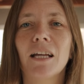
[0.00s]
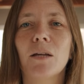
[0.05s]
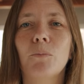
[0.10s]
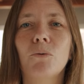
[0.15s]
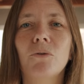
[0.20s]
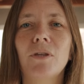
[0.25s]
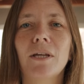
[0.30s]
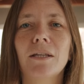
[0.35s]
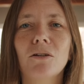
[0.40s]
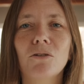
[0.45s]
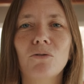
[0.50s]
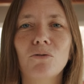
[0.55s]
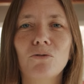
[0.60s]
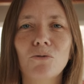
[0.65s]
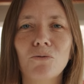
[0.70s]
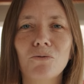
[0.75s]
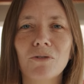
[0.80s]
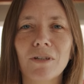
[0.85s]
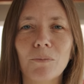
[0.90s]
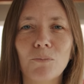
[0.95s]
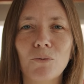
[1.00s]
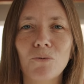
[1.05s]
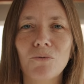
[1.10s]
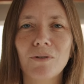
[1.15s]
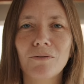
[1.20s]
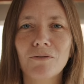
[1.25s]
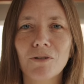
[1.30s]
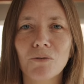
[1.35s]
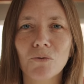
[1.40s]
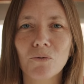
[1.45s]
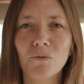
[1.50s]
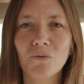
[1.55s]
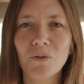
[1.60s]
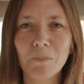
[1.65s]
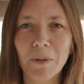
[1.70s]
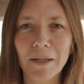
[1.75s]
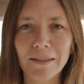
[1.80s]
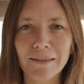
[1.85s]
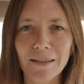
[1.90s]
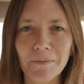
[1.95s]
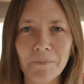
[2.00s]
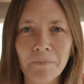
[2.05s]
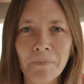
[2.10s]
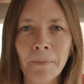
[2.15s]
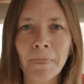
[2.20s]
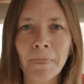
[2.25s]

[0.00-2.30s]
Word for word: et peut-être de ce que vous avez pu vivre dans vos vies passées.